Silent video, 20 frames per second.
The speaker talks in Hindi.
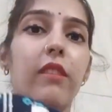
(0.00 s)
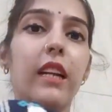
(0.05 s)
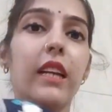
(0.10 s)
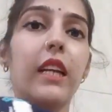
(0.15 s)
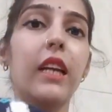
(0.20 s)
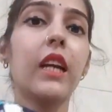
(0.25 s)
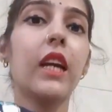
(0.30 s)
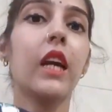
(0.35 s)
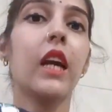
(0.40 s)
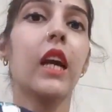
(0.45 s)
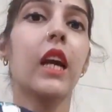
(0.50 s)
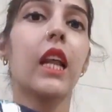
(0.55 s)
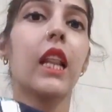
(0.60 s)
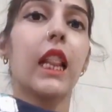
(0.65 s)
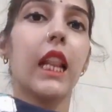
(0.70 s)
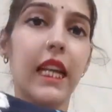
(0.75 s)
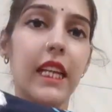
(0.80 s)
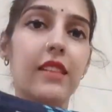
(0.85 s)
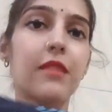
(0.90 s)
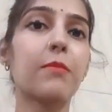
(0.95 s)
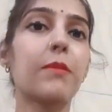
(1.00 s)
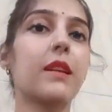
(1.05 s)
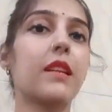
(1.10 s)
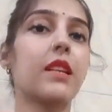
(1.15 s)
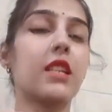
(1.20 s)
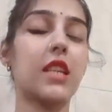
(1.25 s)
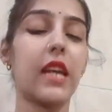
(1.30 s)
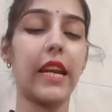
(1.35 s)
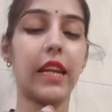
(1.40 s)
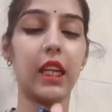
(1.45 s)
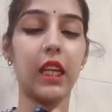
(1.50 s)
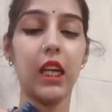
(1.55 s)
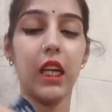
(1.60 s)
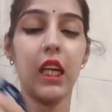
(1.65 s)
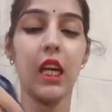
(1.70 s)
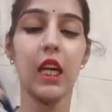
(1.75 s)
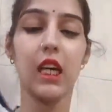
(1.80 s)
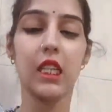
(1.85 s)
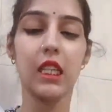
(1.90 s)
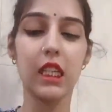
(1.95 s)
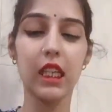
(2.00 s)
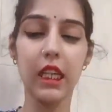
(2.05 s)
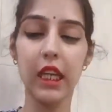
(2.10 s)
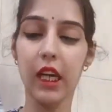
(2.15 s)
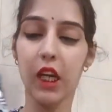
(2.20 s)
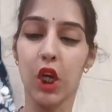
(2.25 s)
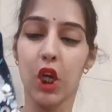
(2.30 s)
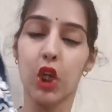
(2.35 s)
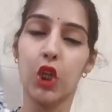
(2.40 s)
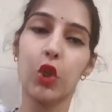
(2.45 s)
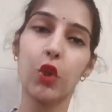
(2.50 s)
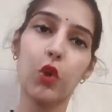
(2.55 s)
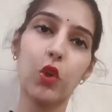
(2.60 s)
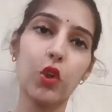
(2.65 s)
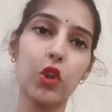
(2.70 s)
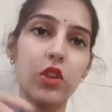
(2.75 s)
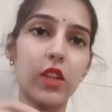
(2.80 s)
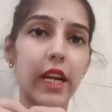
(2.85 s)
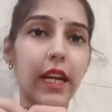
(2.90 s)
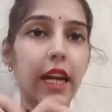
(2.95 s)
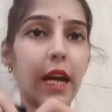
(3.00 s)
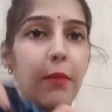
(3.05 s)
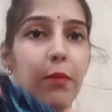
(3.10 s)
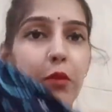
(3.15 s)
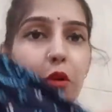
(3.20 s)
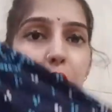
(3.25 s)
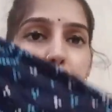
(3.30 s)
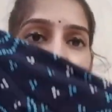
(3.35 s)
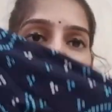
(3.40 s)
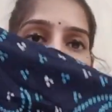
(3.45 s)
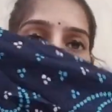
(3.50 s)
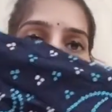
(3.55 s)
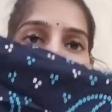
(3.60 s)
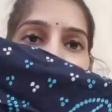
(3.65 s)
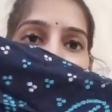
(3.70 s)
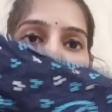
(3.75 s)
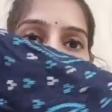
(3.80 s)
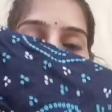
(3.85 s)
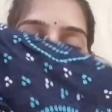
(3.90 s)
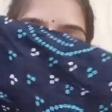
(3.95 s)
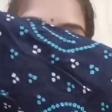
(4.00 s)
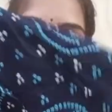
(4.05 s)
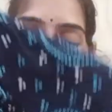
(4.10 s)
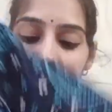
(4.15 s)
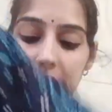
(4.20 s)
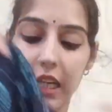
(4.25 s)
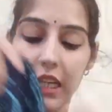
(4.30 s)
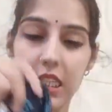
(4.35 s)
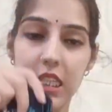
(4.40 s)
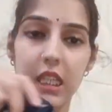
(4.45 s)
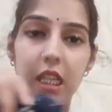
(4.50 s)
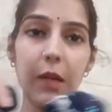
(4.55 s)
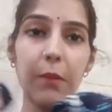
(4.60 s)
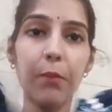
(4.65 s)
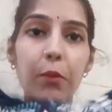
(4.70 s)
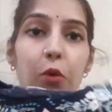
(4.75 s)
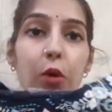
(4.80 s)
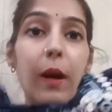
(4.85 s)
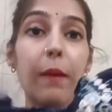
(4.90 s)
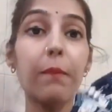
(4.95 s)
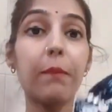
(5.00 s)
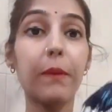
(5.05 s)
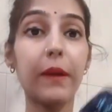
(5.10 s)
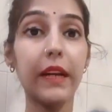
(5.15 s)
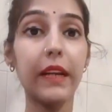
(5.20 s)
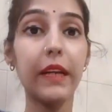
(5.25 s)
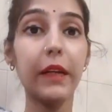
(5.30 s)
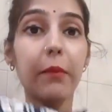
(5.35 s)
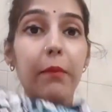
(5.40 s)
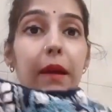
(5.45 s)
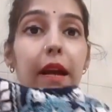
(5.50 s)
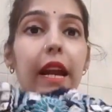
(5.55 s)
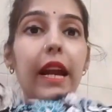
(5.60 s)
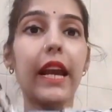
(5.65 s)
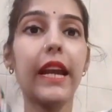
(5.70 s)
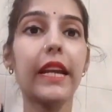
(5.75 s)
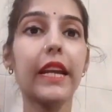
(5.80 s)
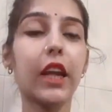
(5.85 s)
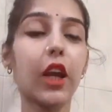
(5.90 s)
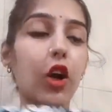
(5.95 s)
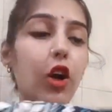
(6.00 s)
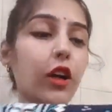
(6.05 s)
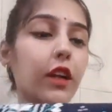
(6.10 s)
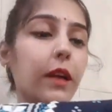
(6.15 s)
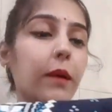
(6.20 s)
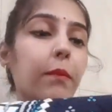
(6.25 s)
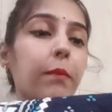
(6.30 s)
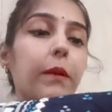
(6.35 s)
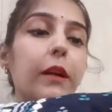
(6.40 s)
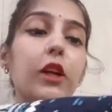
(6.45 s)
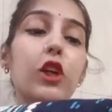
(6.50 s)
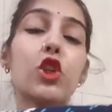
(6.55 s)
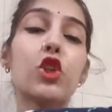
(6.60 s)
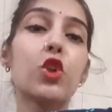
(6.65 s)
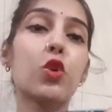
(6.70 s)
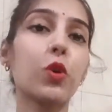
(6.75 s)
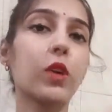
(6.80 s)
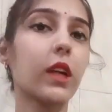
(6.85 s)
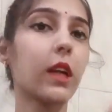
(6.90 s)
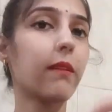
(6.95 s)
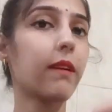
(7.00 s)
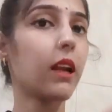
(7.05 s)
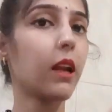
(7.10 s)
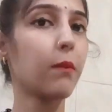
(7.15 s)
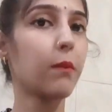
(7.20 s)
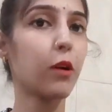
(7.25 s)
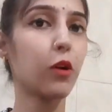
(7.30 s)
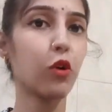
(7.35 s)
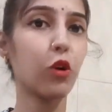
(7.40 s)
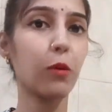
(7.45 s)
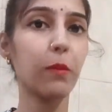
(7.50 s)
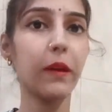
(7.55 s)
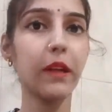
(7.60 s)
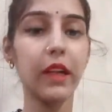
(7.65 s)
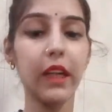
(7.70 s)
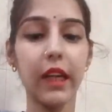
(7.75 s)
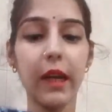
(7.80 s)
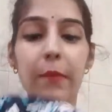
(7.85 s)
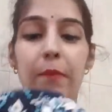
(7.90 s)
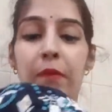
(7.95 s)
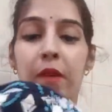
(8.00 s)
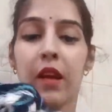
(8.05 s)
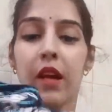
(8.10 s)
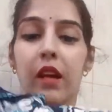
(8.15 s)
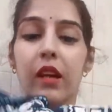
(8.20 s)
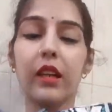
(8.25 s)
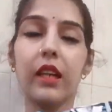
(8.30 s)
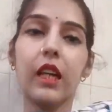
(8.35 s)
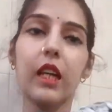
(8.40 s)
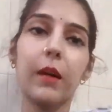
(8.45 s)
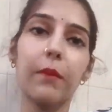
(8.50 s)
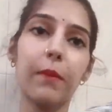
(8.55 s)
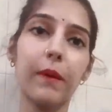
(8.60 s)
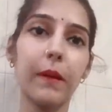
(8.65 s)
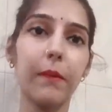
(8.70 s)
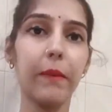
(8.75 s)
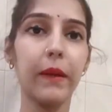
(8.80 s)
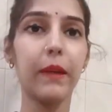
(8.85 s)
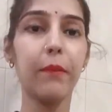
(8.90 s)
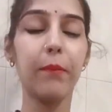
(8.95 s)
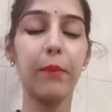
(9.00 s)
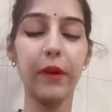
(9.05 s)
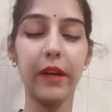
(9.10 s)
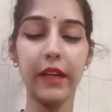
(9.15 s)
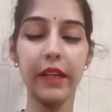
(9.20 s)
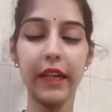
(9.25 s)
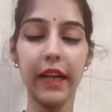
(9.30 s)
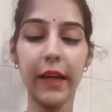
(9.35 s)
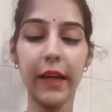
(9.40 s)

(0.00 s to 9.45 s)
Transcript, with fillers: वाली लेस मिल जाएगी ठीक है दोनों साइड आपको ओवरऑल ऐसे ही मिलेगा ठीक है पूरा प्रिंट में है ये और ये प्रिंट छूटने वाला बिल्कुल भी नहीं है ये कपड़े पे ही प्रिंट